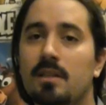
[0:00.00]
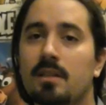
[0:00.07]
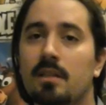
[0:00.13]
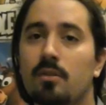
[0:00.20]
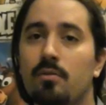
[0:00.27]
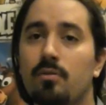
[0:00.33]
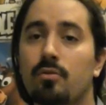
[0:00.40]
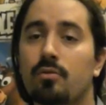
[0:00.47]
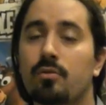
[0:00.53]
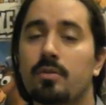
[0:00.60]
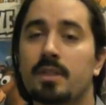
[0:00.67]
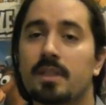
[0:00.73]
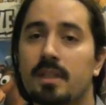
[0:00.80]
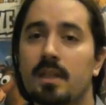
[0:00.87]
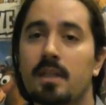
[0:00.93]
c'est que je
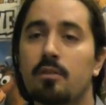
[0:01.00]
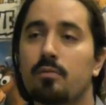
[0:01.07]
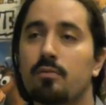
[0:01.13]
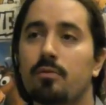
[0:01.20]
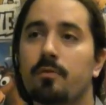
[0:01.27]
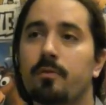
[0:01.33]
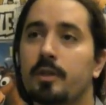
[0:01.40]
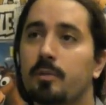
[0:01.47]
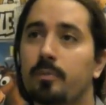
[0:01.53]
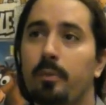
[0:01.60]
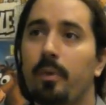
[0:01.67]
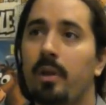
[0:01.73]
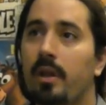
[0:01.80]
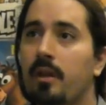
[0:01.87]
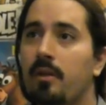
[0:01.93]
sais, je me suis fait
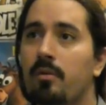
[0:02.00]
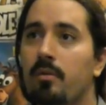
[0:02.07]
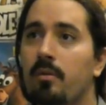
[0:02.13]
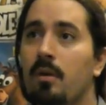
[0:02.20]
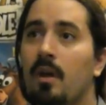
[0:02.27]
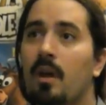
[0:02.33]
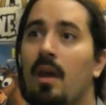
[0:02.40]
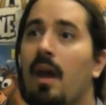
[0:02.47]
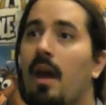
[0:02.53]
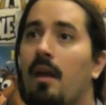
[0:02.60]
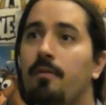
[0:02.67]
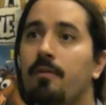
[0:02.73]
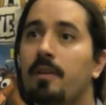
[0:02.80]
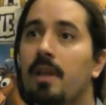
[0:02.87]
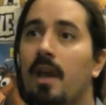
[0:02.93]
spoiler que elle
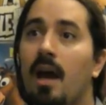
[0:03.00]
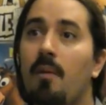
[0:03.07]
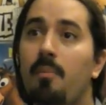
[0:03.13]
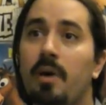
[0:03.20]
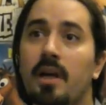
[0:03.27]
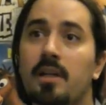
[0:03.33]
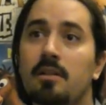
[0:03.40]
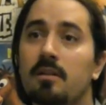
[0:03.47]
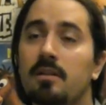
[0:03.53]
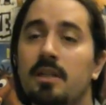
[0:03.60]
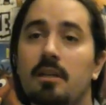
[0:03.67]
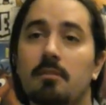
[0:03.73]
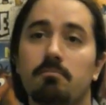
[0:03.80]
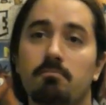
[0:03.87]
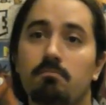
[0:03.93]
finira par être
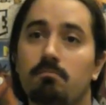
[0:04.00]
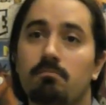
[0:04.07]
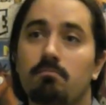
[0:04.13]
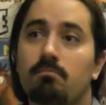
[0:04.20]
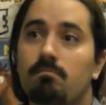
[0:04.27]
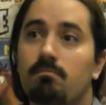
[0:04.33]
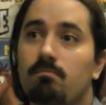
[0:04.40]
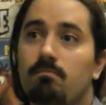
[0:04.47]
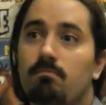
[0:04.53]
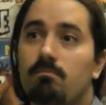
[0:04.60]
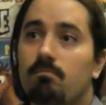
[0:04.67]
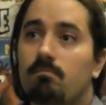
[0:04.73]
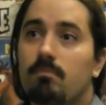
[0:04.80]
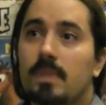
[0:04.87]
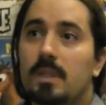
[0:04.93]
gentille.
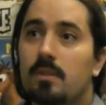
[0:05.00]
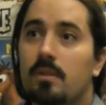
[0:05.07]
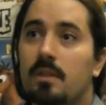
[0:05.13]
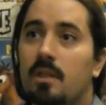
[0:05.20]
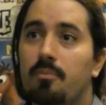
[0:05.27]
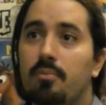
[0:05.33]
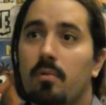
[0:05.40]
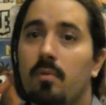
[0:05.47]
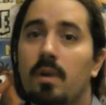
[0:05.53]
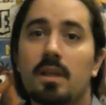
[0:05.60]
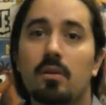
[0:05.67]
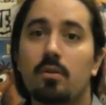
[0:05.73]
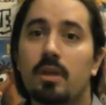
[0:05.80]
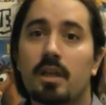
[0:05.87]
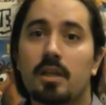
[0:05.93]
Ce qui pour moi
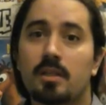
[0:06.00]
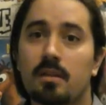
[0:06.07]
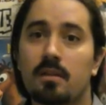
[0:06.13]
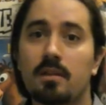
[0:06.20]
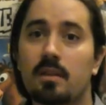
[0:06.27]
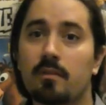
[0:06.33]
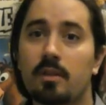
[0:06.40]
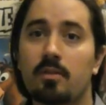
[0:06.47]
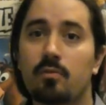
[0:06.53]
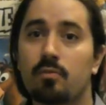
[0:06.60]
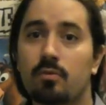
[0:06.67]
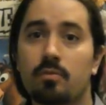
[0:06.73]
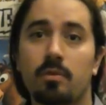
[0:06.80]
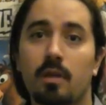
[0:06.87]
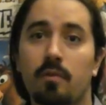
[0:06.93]
n'a aucun sens avec tout
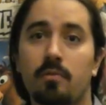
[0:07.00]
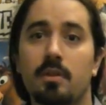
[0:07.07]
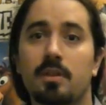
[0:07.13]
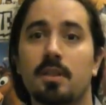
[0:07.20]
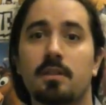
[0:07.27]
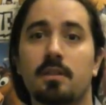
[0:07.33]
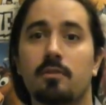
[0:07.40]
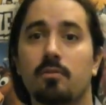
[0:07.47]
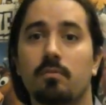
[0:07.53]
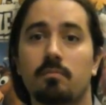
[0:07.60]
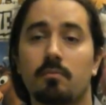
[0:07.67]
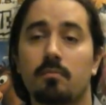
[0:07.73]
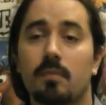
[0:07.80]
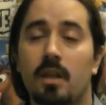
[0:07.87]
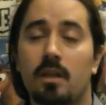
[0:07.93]
ce qu'on a vu dans cette saison
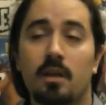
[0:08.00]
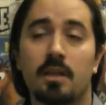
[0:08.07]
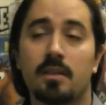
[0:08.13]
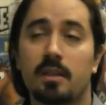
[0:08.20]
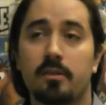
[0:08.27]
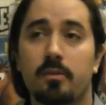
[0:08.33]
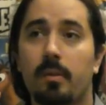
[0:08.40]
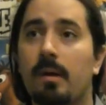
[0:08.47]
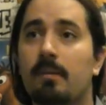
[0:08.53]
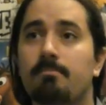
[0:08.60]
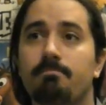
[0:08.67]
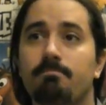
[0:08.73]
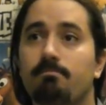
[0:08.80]
et dans la saison 1.